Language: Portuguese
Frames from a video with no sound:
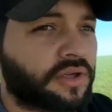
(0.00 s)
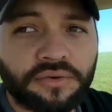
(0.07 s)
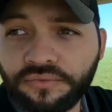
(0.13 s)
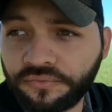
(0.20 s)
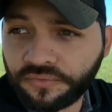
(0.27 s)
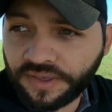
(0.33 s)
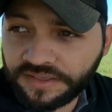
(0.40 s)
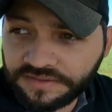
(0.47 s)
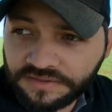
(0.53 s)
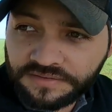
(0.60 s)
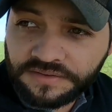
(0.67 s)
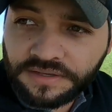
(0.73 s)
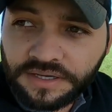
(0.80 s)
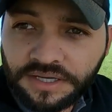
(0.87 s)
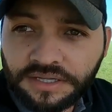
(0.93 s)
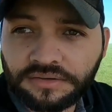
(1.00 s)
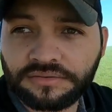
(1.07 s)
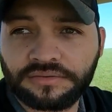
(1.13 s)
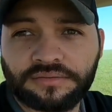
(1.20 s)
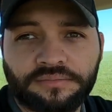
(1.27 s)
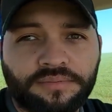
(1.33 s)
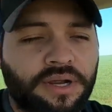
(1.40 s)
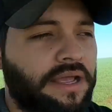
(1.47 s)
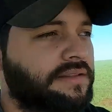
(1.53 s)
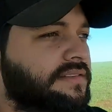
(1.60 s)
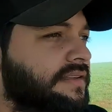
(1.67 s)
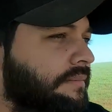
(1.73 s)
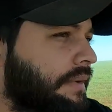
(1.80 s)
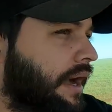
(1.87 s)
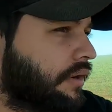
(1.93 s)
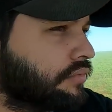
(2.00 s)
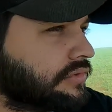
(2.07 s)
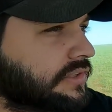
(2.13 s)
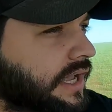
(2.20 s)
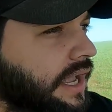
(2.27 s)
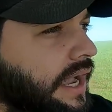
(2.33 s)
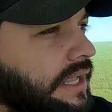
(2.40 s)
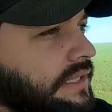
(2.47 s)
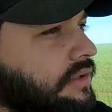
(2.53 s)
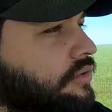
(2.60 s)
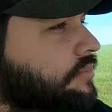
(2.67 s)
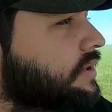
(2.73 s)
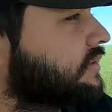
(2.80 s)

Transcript: só não fez esse ano por causa dessa bagunçaiada aí do